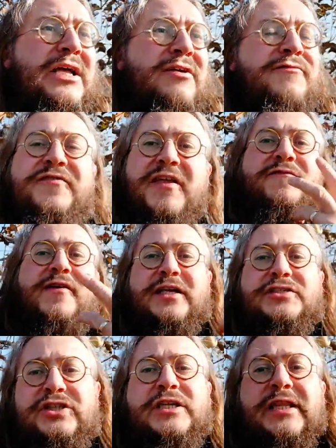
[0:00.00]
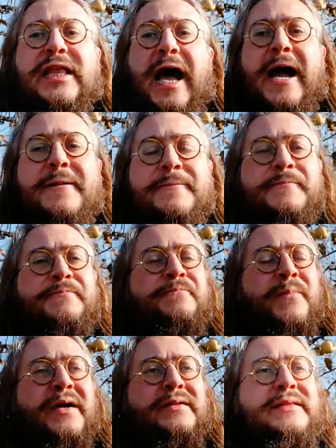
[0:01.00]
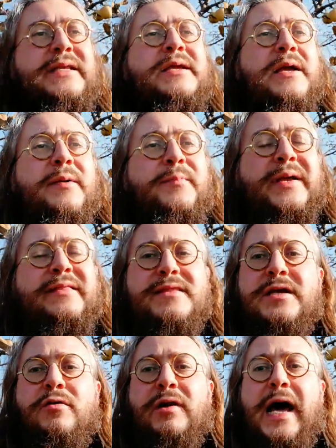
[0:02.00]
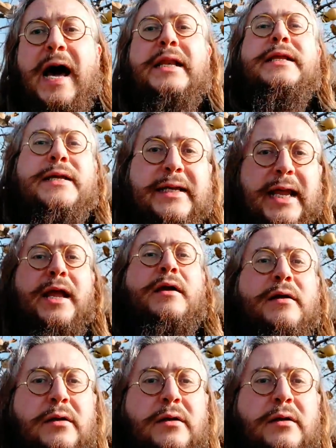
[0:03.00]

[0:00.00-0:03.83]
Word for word: vivacità di particolari che